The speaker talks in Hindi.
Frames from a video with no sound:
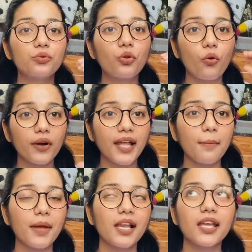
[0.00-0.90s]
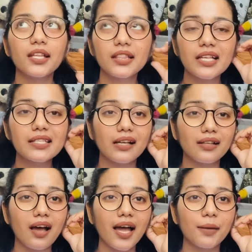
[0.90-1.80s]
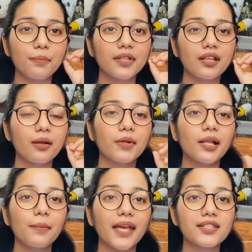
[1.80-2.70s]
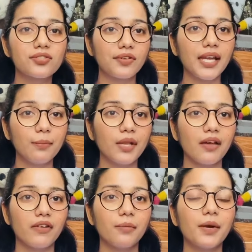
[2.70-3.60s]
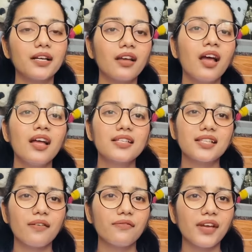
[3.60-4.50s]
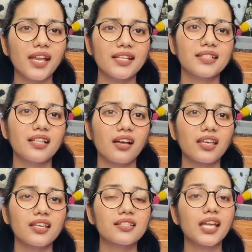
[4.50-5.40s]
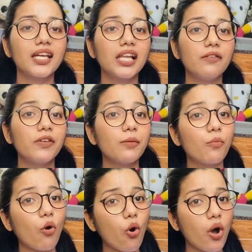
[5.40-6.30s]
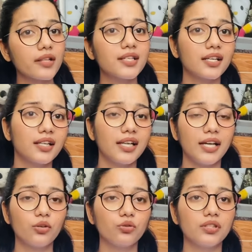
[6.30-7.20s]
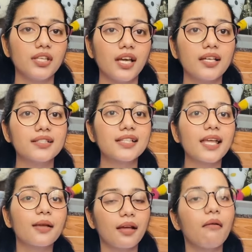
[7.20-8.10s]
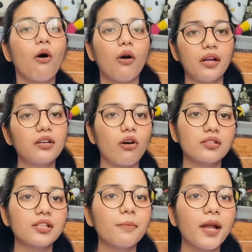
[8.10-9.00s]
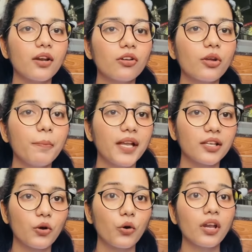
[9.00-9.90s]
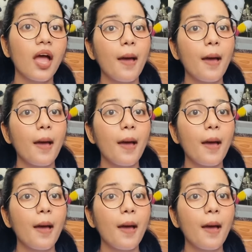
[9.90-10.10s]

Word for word: थोड़े टाइम पहले ये इतना ज़्यादा हाइप में था ना मतलब एक्सट्रीम लेवल बट समवेयर ऐसे था कि इसकी डिलीवरी बहुत ज़्यादा लेट होती है इट्स लाइक इट ऑल्सो डिपेंड ऑन योर पिन कोड